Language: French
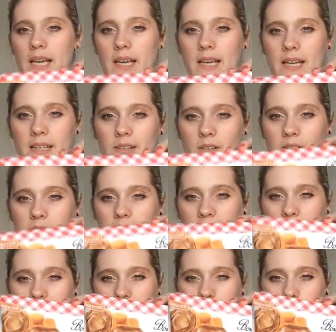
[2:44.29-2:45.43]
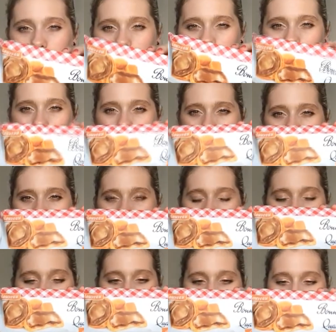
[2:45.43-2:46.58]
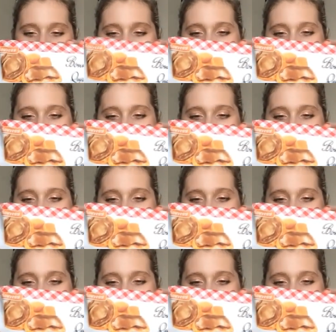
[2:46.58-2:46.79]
Et il y en a 12 dans le paquet.